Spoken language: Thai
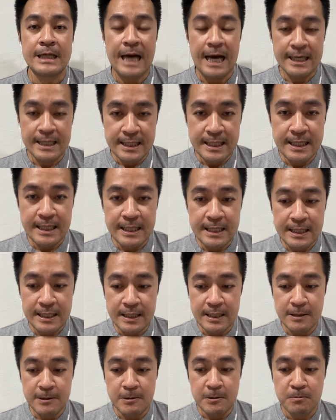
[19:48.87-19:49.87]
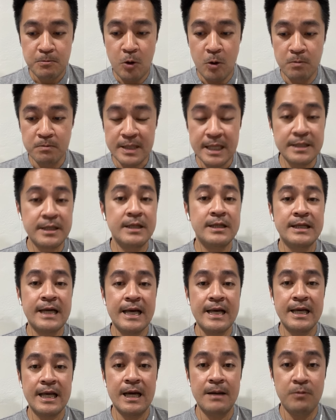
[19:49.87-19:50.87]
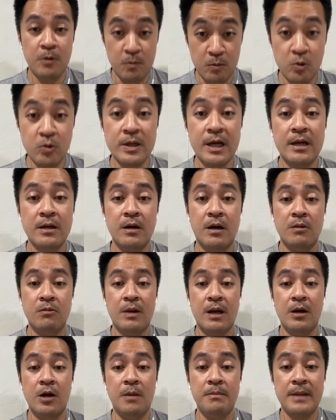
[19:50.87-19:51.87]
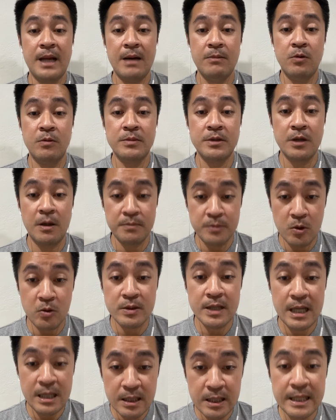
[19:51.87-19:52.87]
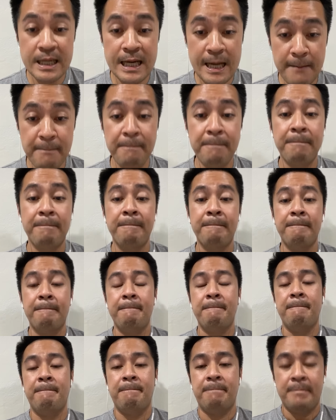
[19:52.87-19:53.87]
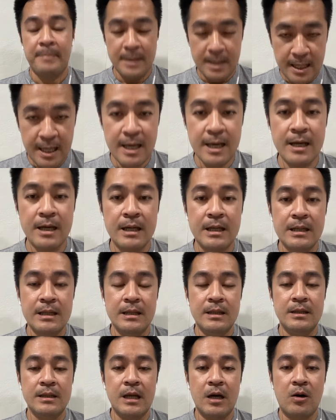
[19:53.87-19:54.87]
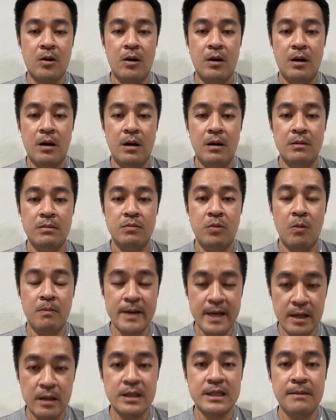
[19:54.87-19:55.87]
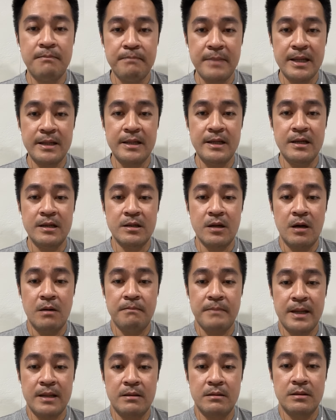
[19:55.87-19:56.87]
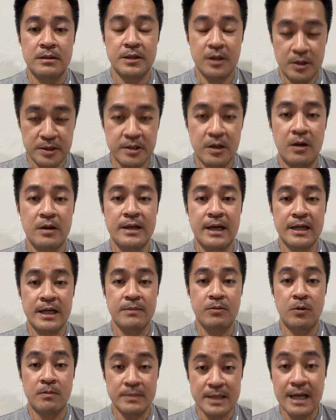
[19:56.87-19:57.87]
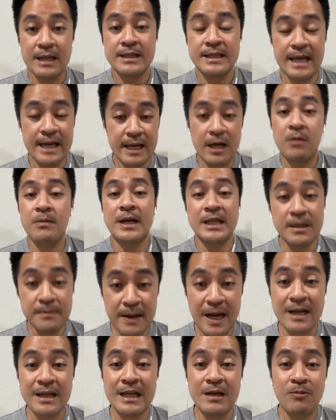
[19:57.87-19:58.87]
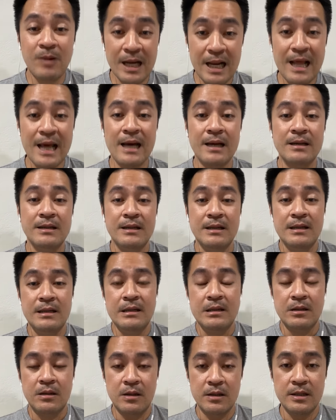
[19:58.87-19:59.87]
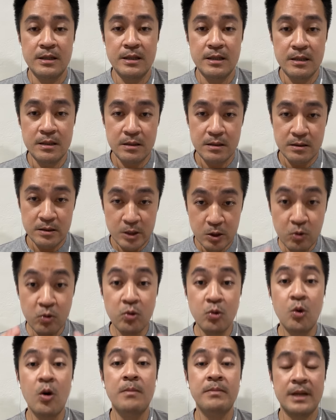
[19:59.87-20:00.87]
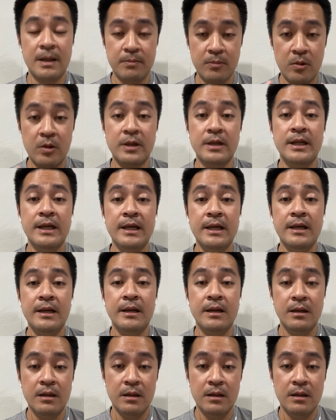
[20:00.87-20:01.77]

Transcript: การที่ผมตัดสินใจอย่างเงี้ยผมรู้แน่นอนว่ารอบหน้าผมสอบตกได้เลยนะครับนะฮะ แต่ก็ผมเองก็จำเป็นที่จะต้องเป็นสส อย่างที่ผมตั้งใจเข้ามาที่พรรคนี้วันแรกก็คืออยู่ร่วมกับคนที่